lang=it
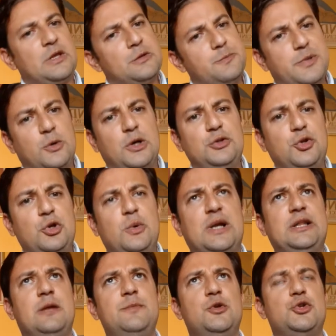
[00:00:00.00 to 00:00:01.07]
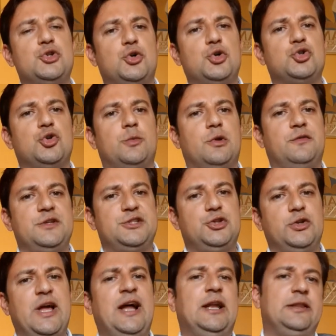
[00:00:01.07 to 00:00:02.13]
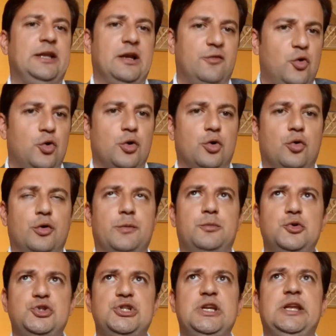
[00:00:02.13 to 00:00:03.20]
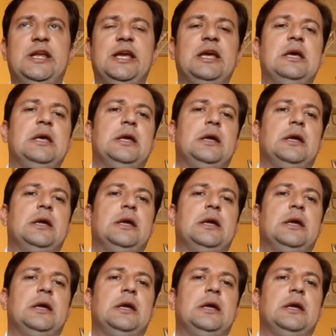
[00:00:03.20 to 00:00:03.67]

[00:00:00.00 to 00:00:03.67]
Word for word: per quanto riguarda il mio discorso professionale di lavoro con Puccini,